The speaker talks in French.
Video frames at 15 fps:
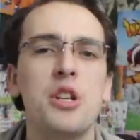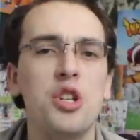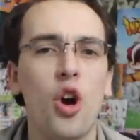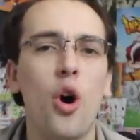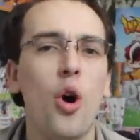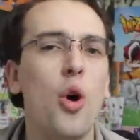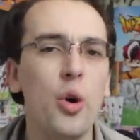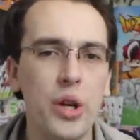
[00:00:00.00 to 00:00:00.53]
mais
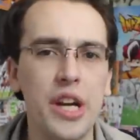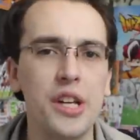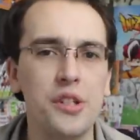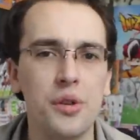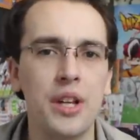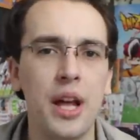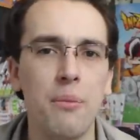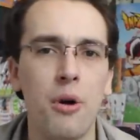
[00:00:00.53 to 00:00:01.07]
genre
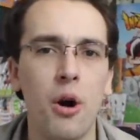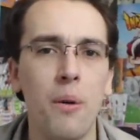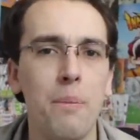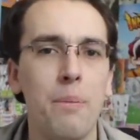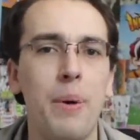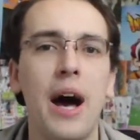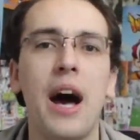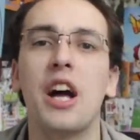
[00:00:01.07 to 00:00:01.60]

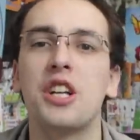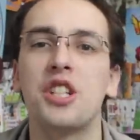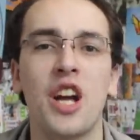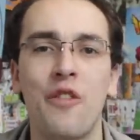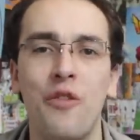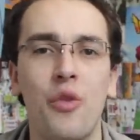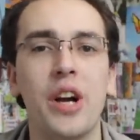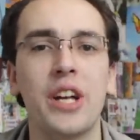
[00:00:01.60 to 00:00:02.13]
occasionnellement, pas à
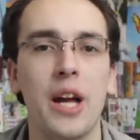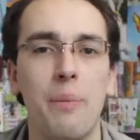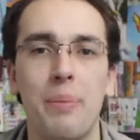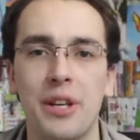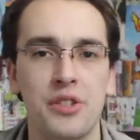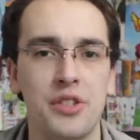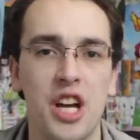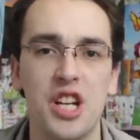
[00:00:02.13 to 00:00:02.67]
chaque fois qu'un
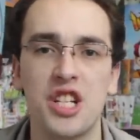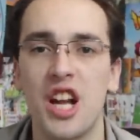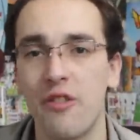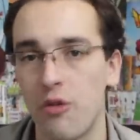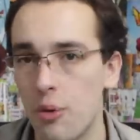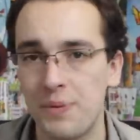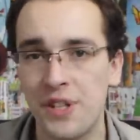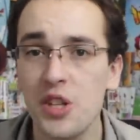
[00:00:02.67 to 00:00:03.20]
personnage
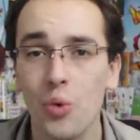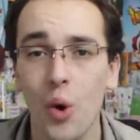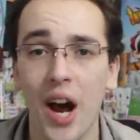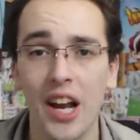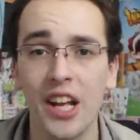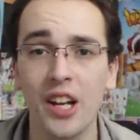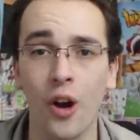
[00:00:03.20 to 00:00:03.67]
lève le petit doigt à